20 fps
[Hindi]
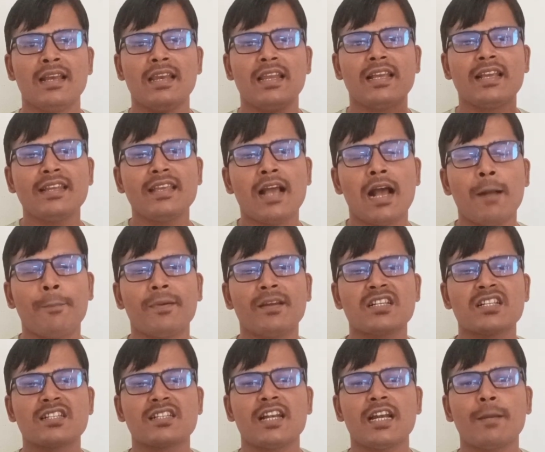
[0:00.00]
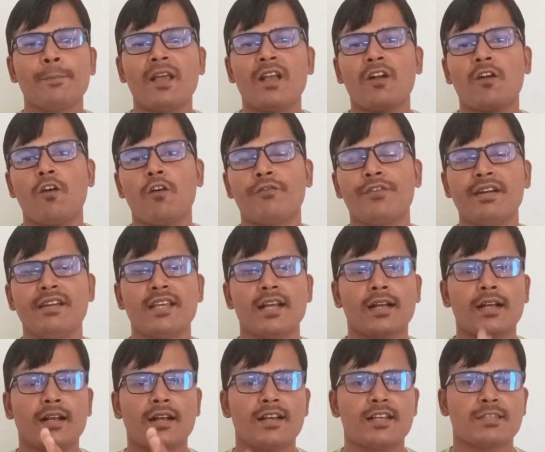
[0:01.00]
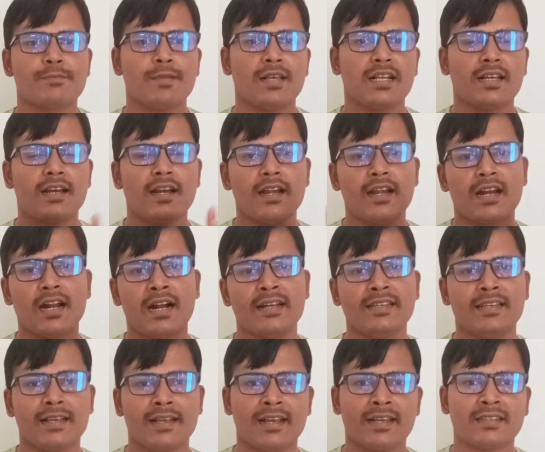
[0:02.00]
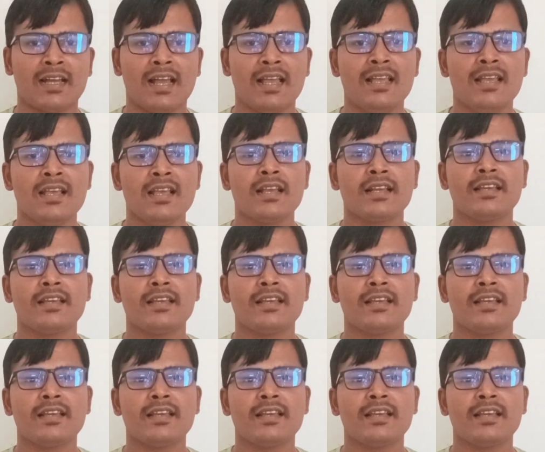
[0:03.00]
लेकिन यहाँ पर स्टेट बैंक ऑफ इंडिया का कैशबैक क्रेडिट कार्ड ये कहता है